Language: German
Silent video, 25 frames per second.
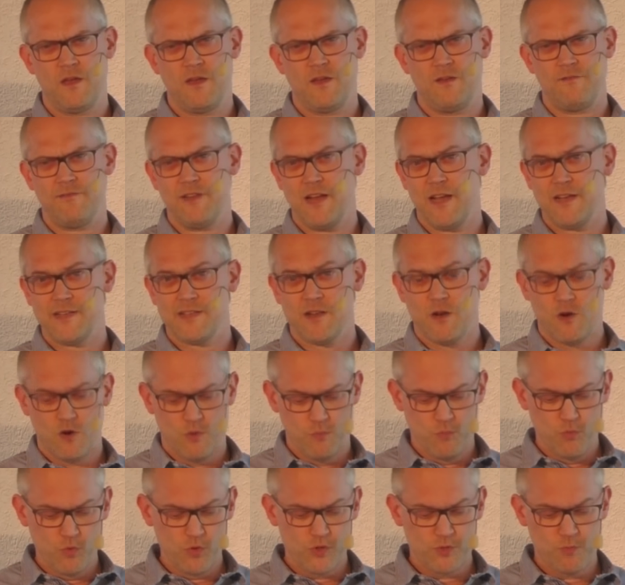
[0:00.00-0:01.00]
Vielleicht
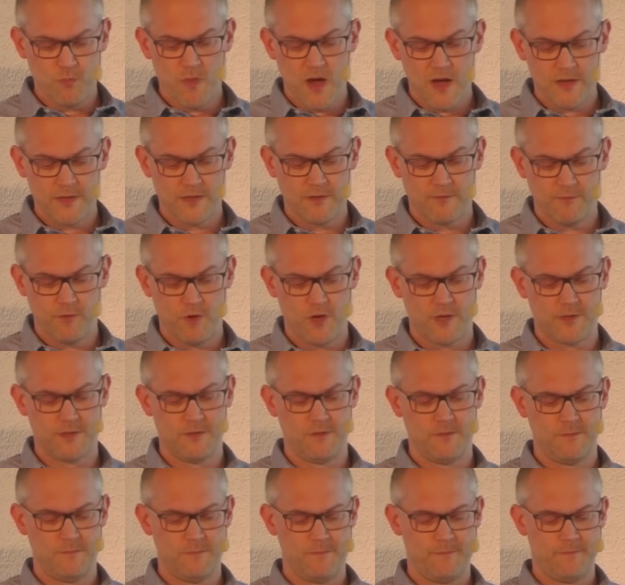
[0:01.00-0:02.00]
auch mutmachende
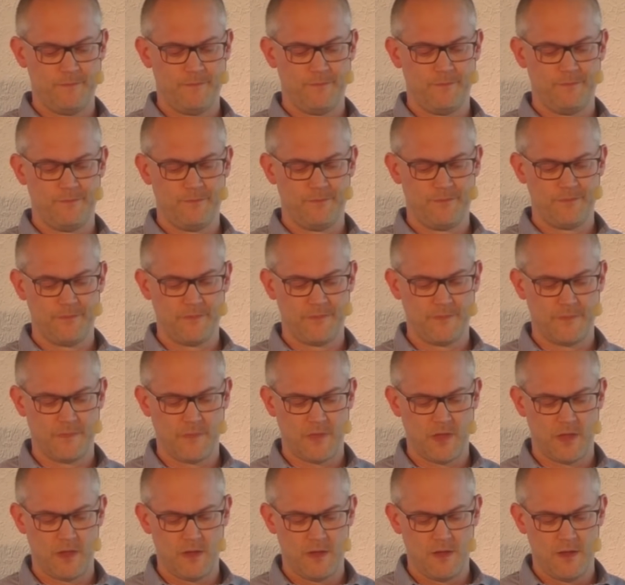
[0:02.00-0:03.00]
Worte?
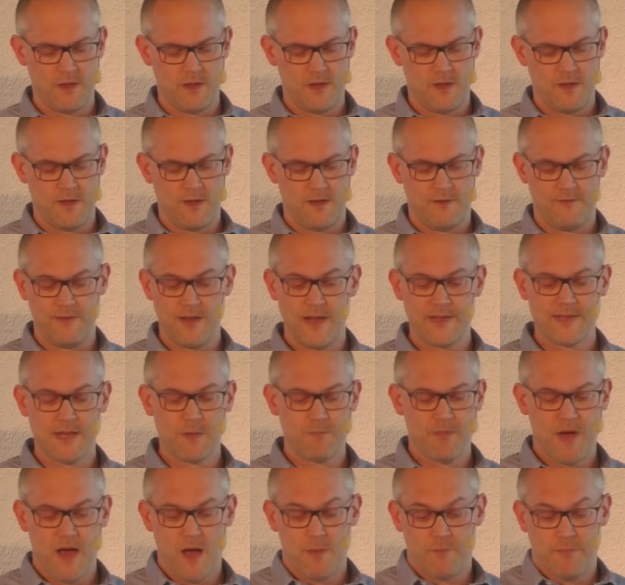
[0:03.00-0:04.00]
Vielleicht
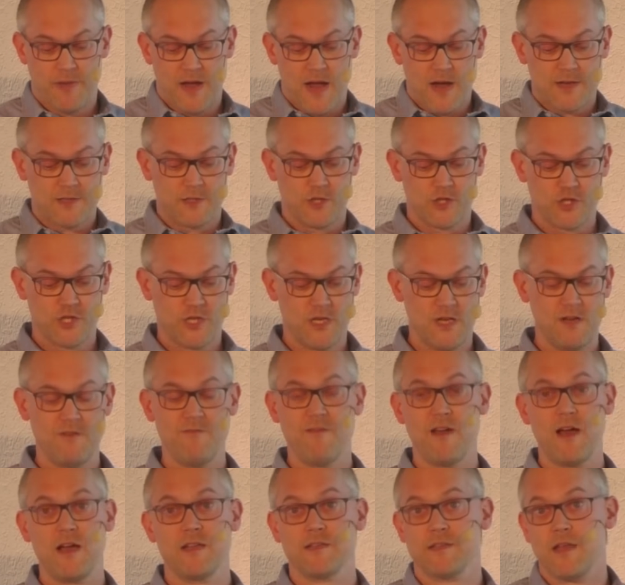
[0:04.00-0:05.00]
ein paar praktische
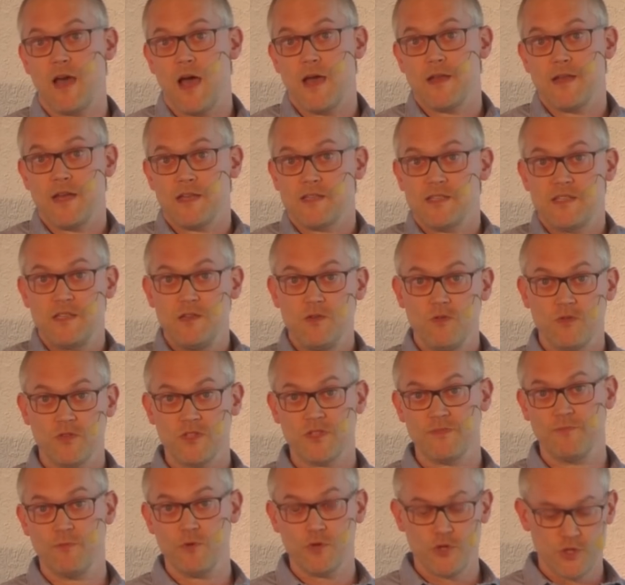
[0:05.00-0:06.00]
Hinweise, einen
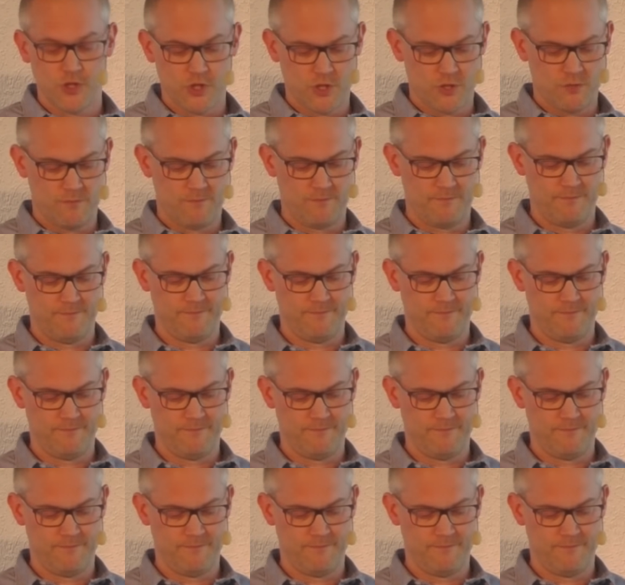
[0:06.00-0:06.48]
Erziehungswunsch?